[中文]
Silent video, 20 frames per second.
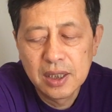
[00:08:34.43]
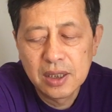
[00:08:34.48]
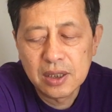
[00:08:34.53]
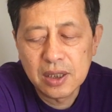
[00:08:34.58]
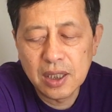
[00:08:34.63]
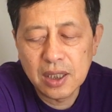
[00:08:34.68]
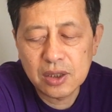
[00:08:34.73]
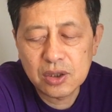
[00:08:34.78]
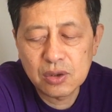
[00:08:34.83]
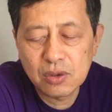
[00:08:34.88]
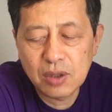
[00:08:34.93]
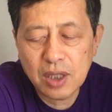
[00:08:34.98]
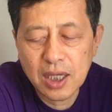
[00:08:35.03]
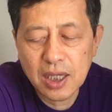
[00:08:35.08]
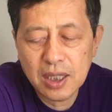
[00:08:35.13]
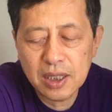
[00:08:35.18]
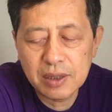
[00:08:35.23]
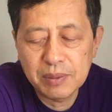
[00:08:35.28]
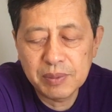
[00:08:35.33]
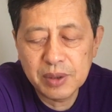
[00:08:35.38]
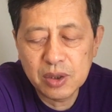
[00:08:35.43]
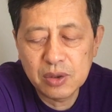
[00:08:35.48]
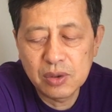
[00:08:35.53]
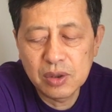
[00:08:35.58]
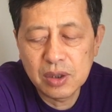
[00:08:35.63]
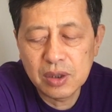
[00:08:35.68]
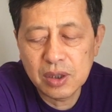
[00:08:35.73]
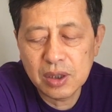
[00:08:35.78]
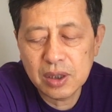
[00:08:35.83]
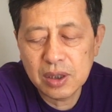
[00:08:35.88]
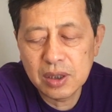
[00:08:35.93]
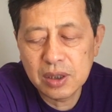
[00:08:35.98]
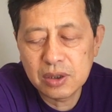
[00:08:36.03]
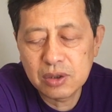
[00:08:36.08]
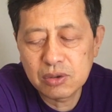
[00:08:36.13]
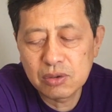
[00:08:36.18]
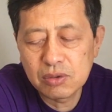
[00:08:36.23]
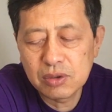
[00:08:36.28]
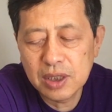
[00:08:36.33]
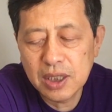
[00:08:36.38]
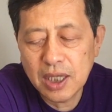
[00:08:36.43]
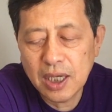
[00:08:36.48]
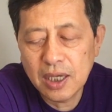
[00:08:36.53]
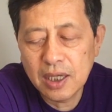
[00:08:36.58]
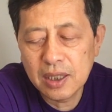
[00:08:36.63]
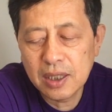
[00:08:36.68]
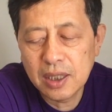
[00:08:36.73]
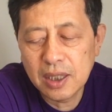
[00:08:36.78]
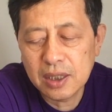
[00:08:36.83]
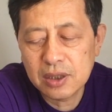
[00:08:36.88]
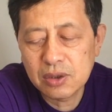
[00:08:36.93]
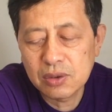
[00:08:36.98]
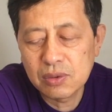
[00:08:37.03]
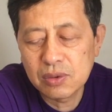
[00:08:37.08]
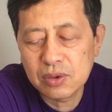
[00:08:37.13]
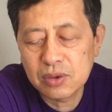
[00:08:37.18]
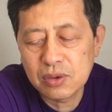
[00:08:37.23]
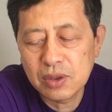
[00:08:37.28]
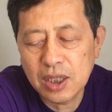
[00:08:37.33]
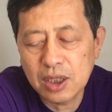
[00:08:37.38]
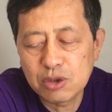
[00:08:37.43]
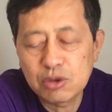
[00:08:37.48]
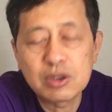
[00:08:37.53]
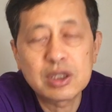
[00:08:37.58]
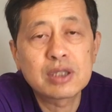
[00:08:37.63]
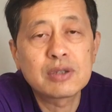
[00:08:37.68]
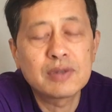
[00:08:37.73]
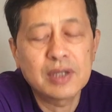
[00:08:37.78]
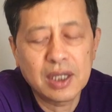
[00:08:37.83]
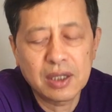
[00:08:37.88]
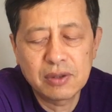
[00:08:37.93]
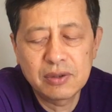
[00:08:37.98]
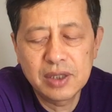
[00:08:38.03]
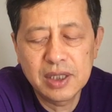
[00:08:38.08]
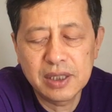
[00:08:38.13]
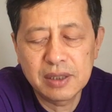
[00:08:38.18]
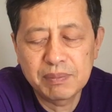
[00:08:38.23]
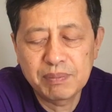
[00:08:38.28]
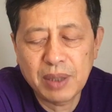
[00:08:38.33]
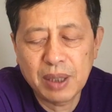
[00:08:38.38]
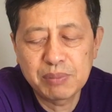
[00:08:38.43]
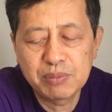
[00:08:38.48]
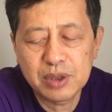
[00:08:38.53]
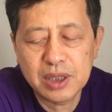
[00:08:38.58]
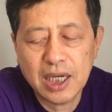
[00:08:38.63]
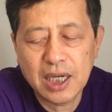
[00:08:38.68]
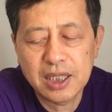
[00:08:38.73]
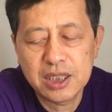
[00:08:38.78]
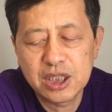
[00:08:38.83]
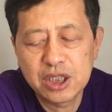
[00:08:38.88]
呃，中华人民共和国中央啊，中共中央军事委员会颁布的啊，